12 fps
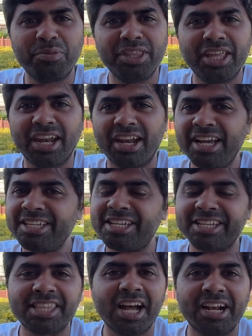मंदिर है ना
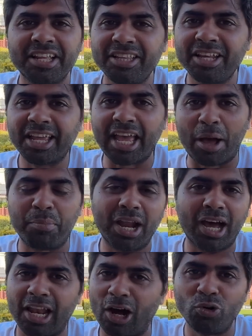जस्ट दैट अंदर
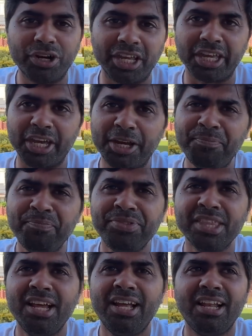कैमरा अलाउड नहीं है
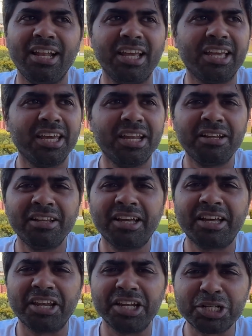लेकिन
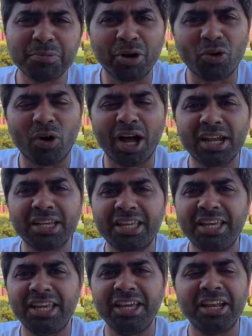कृष्ण भगवान
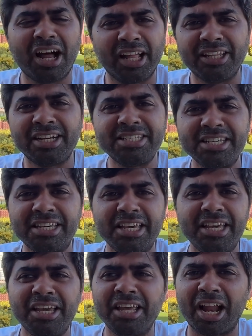की राधा जी
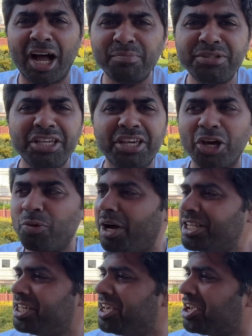की राम जी की
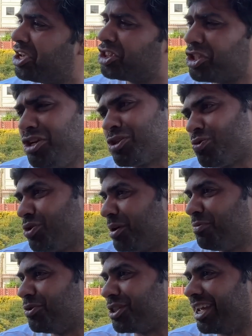हनुमान जी की कितनी सुंदर
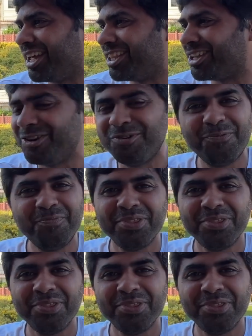मूर्ति है ना तनु